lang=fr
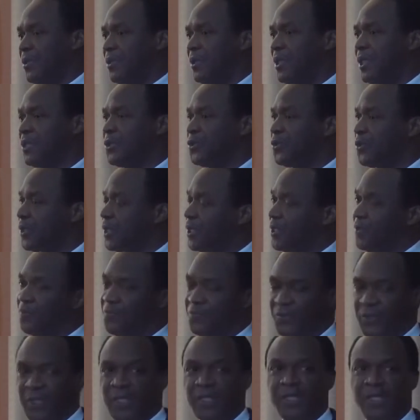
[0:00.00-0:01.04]
La durée de
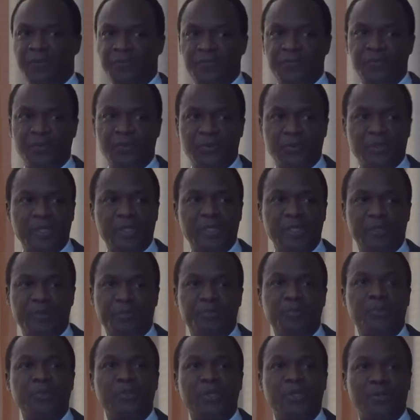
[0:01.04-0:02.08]
vie d'un avion, elle est
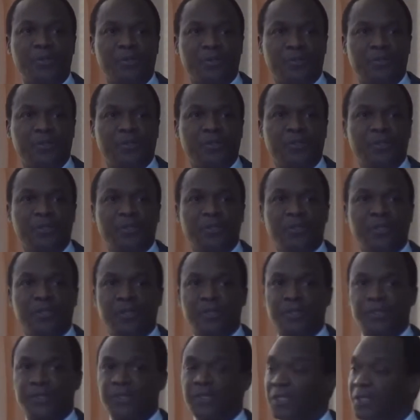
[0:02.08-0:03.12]
plus longue
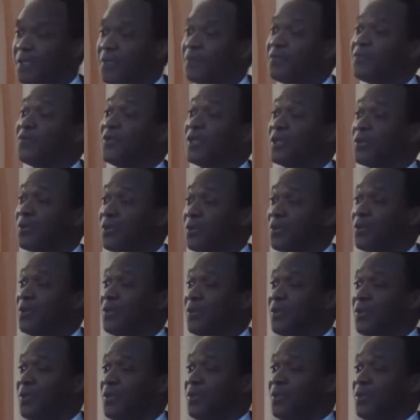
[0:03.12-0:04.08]
que celle d'un véhicule.